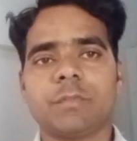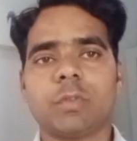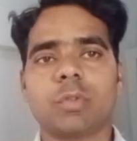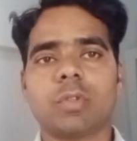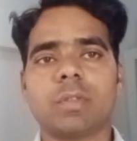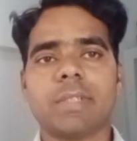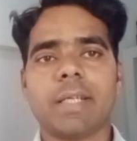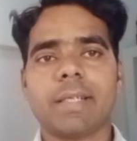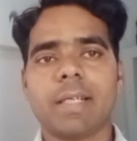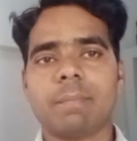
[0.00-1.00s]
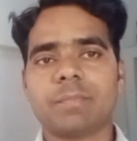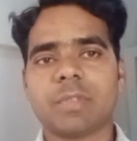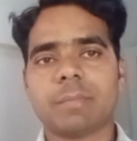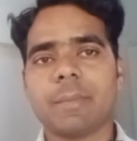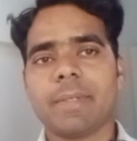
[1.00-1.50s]
दोस्तों जाएंगे आप
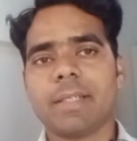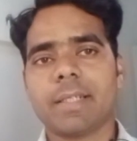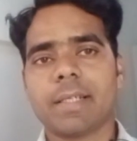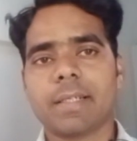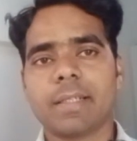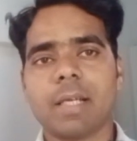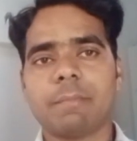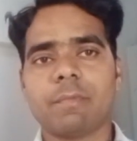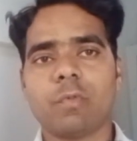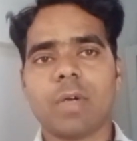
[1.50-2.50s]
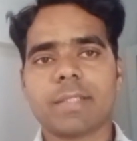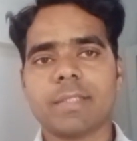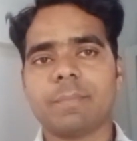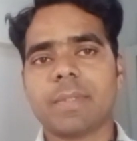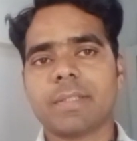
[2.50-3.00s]
सबसे पहले क्या करेंगे आप
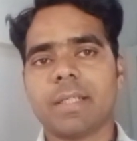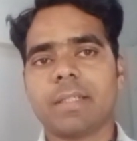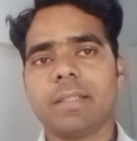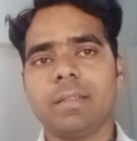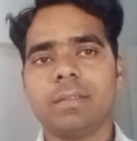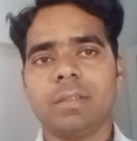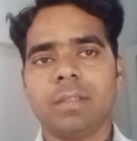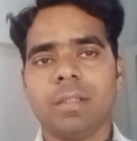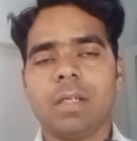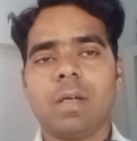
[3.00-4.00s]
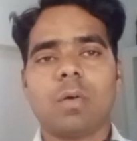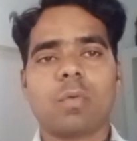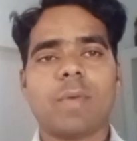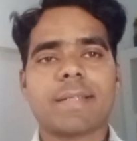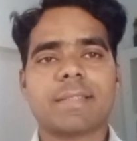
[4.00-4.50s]
व्हाट्सएप पर जाएंगे
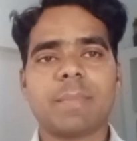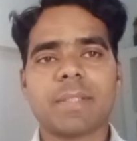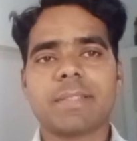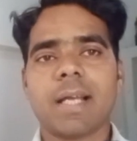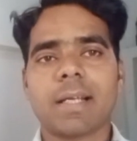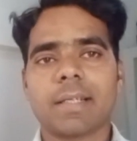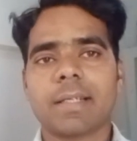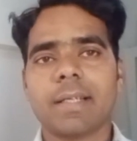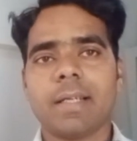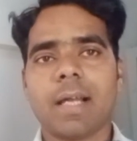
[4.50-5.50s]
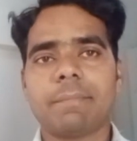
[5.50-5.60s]
और व्हाट्सएप पर जा करके